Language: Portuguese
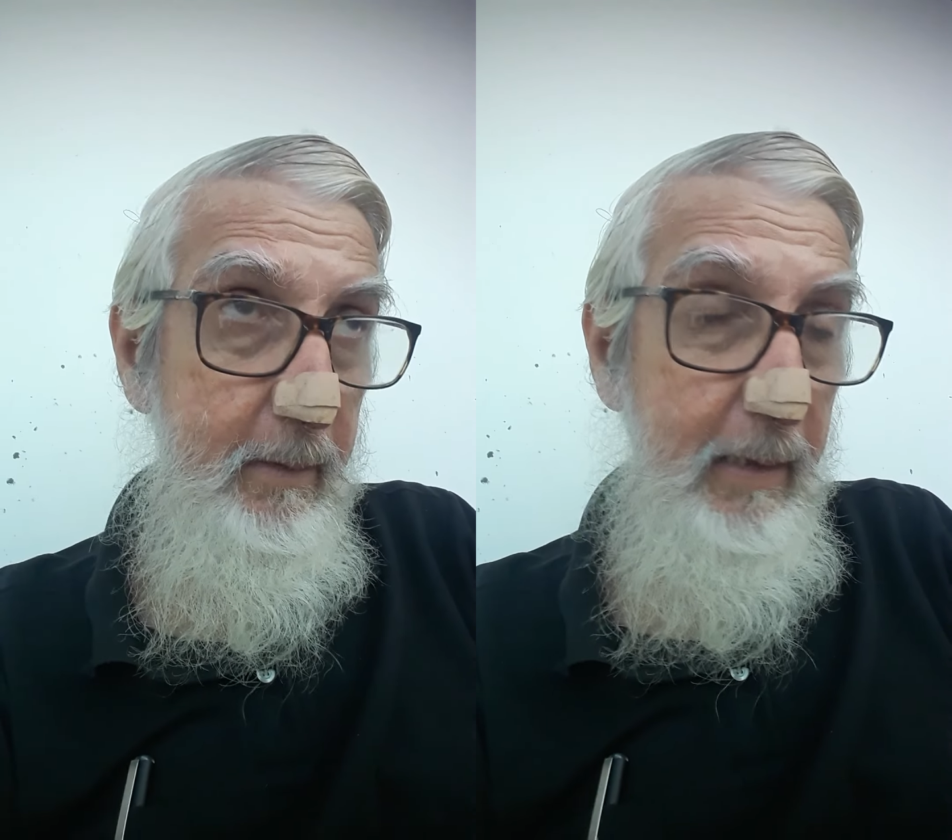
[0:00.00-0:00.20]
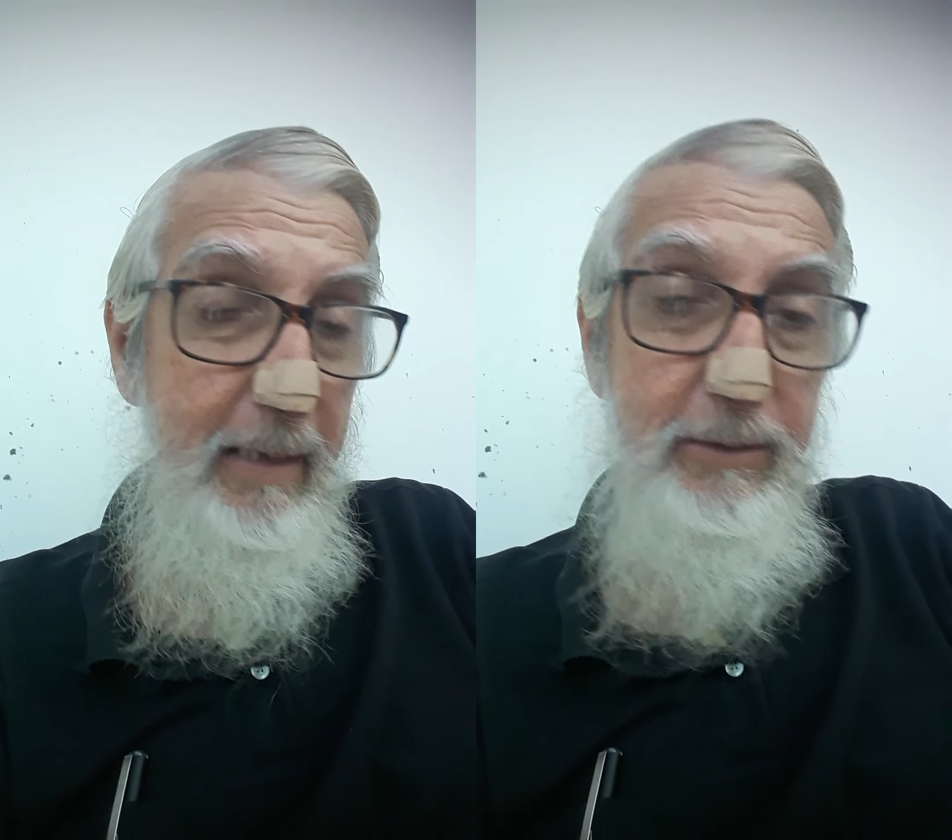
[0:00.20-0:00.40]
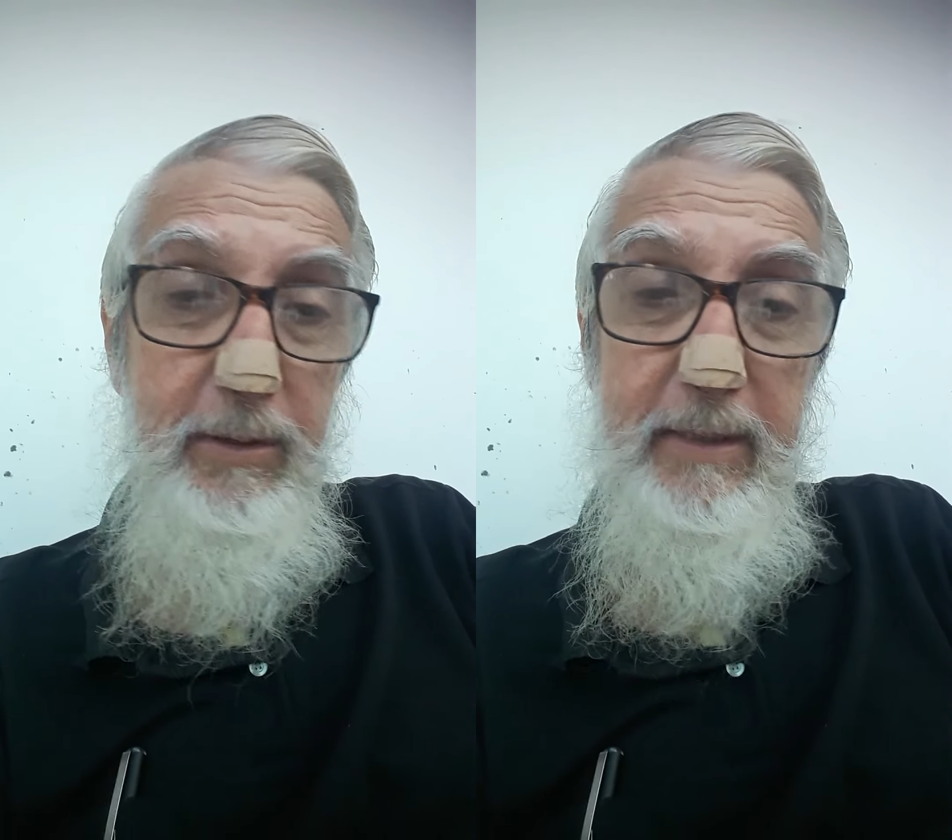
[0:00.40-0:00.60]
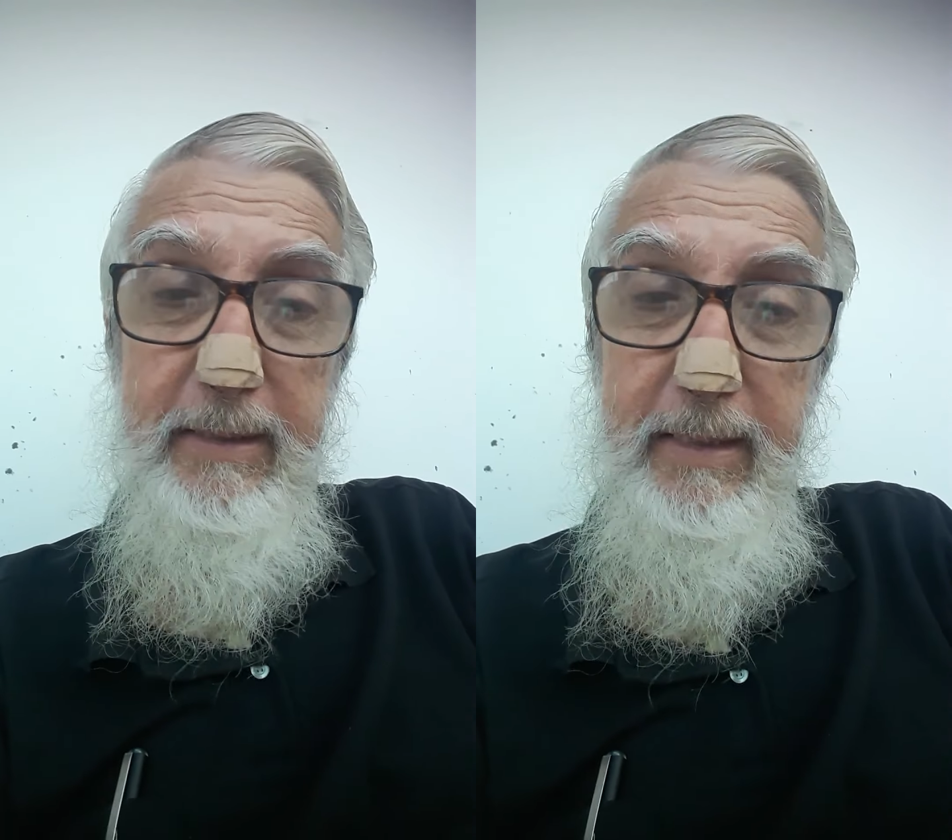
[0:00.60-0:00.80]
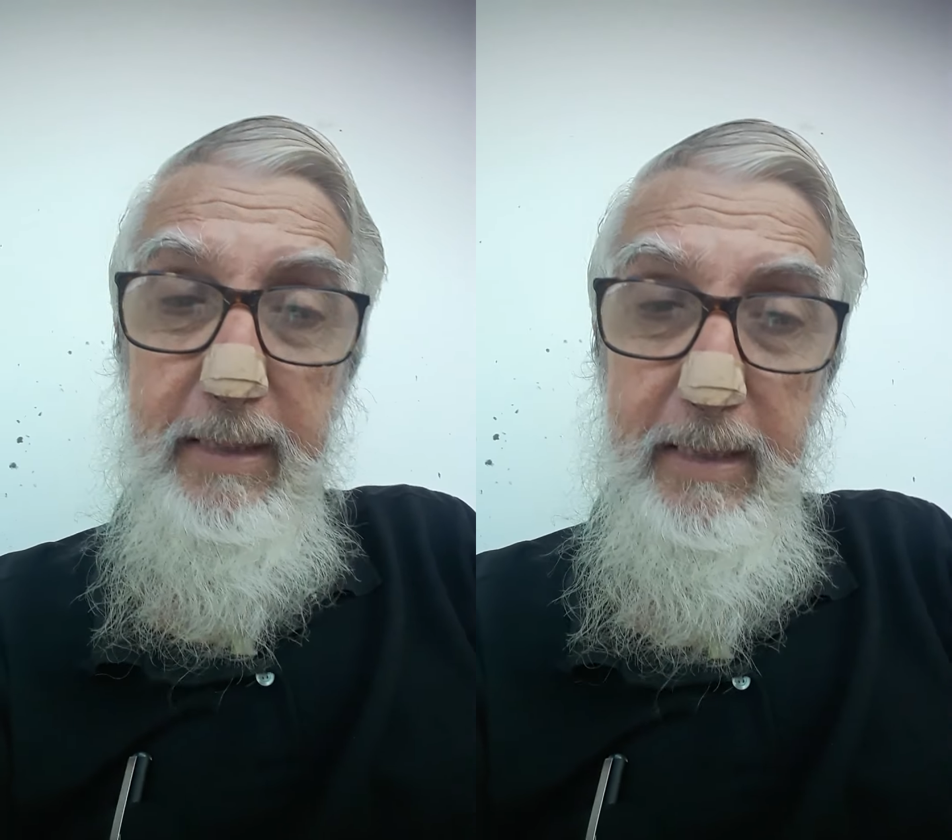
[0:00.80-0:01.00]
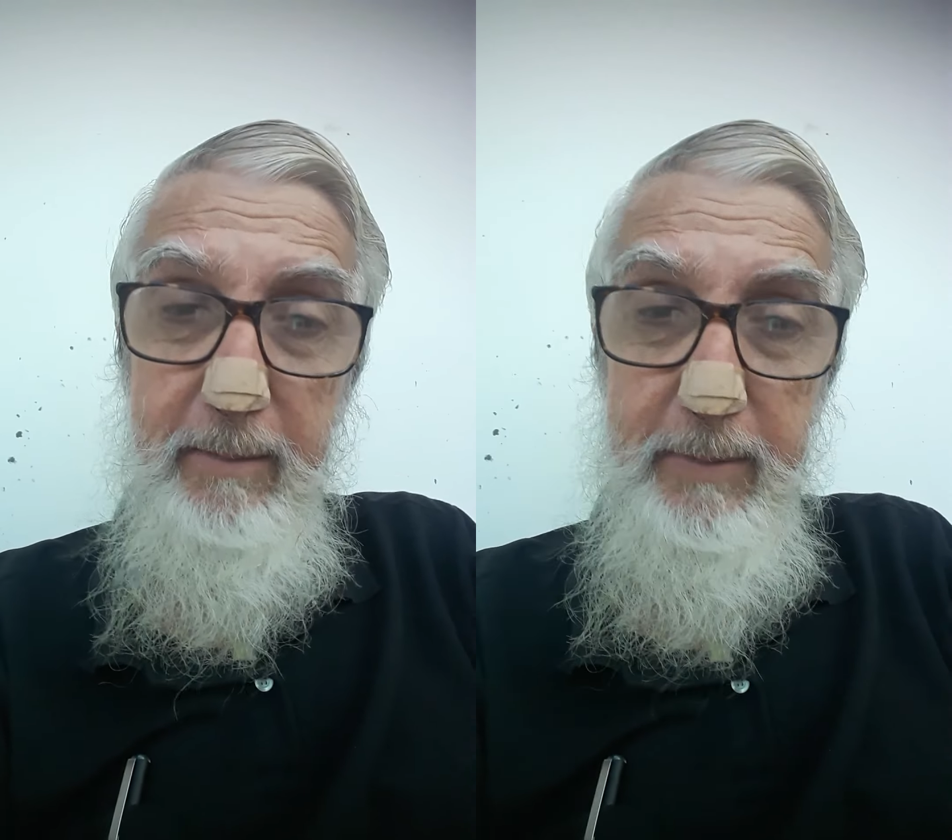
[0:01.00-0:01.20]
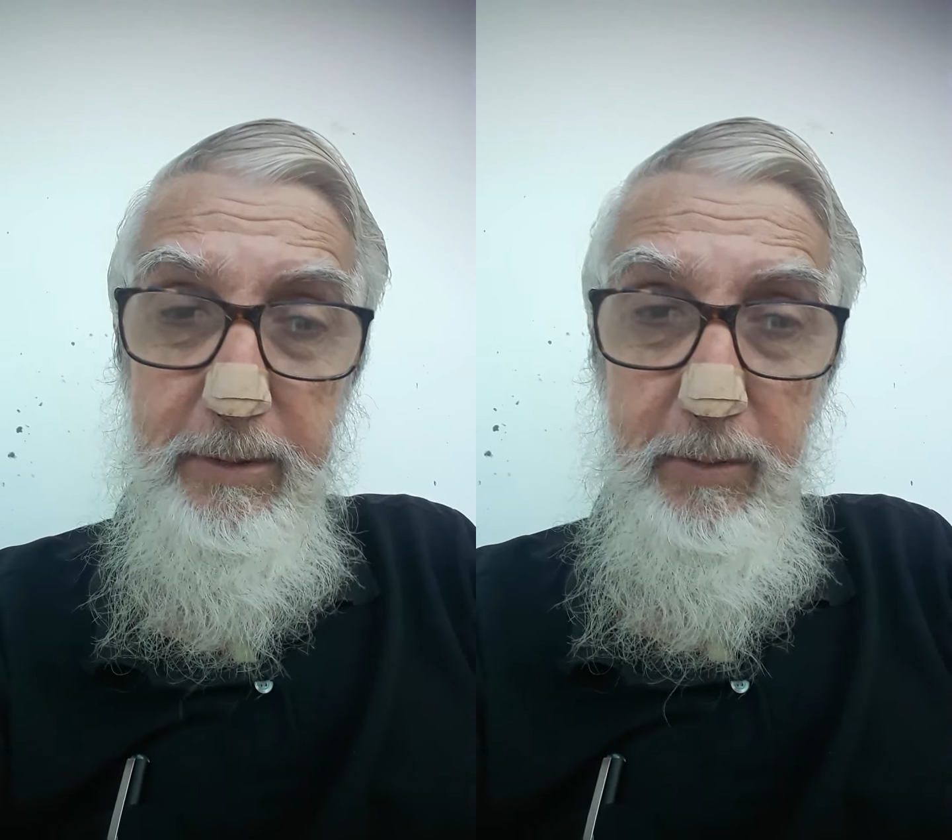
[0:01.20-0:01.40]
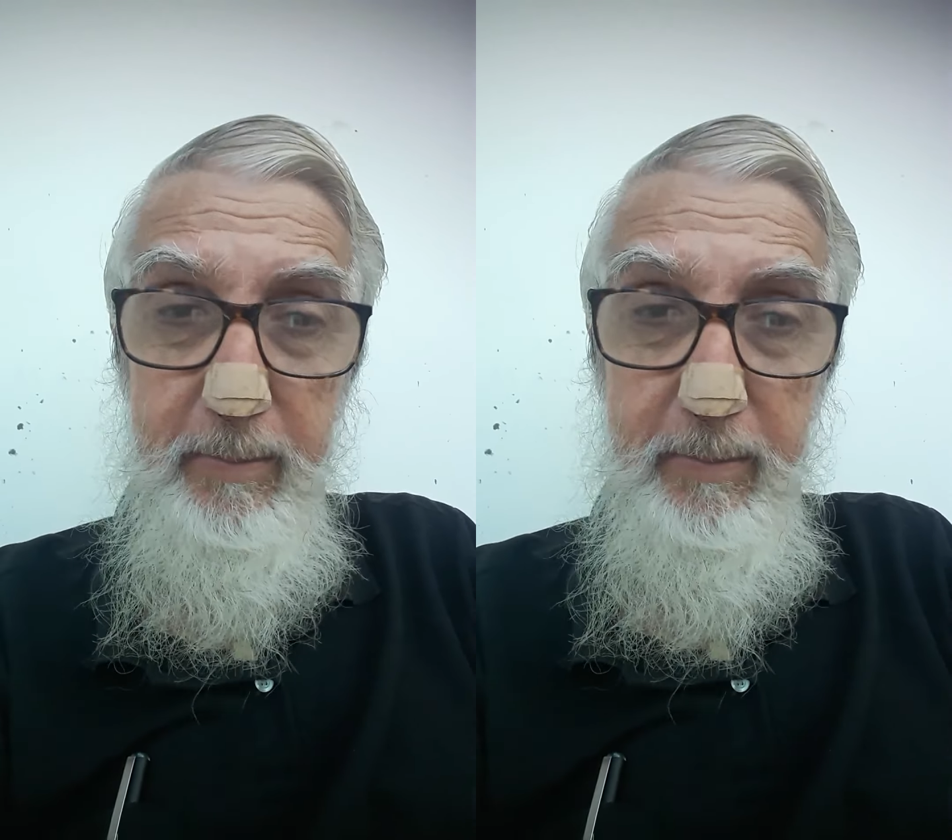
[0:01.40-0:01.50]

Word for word: é Jorge Guilherme de